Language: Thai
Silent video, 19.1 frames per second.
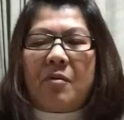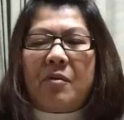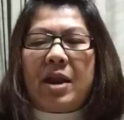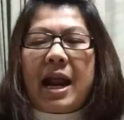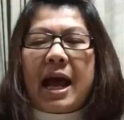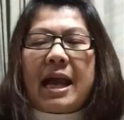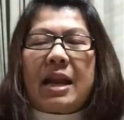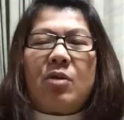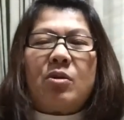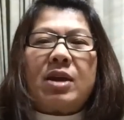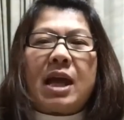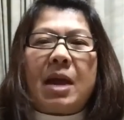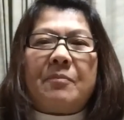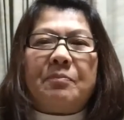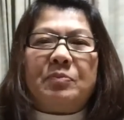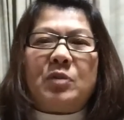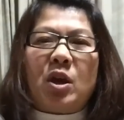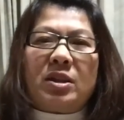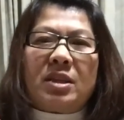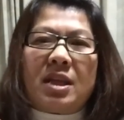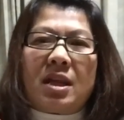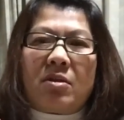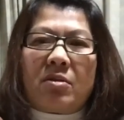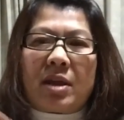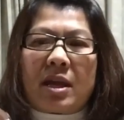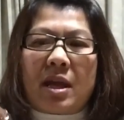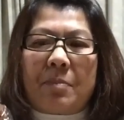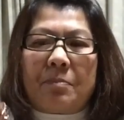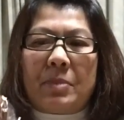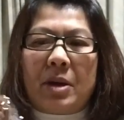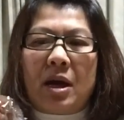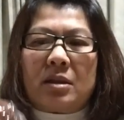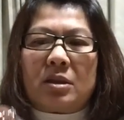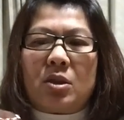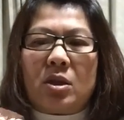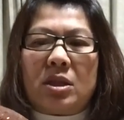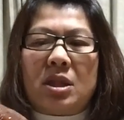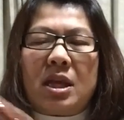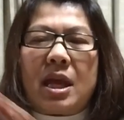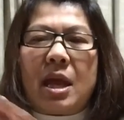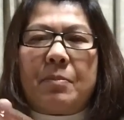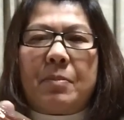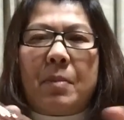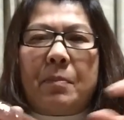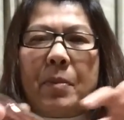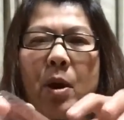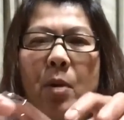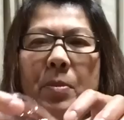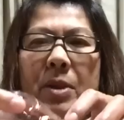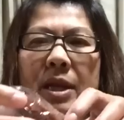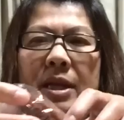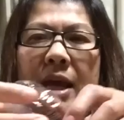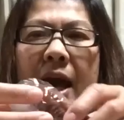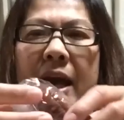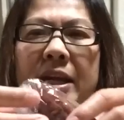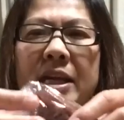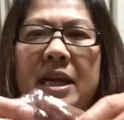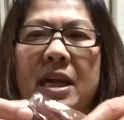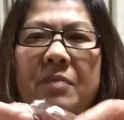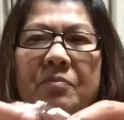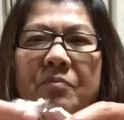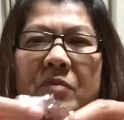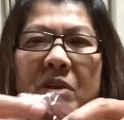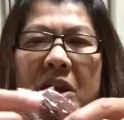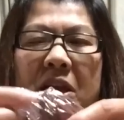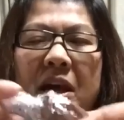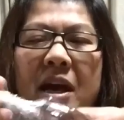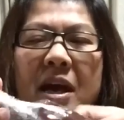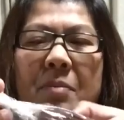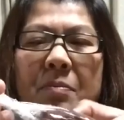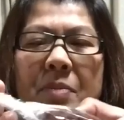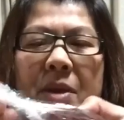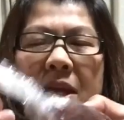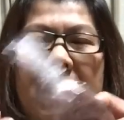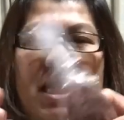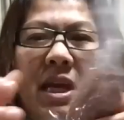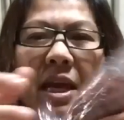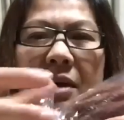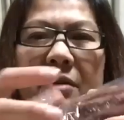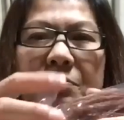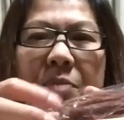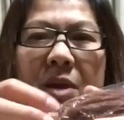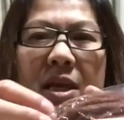เวลาเราเก็บตอนที่เราเก็บตอนที่เก็บป้าแป๋วไม่ได้ถ่ายคลิปไปนะคะ ปีนี้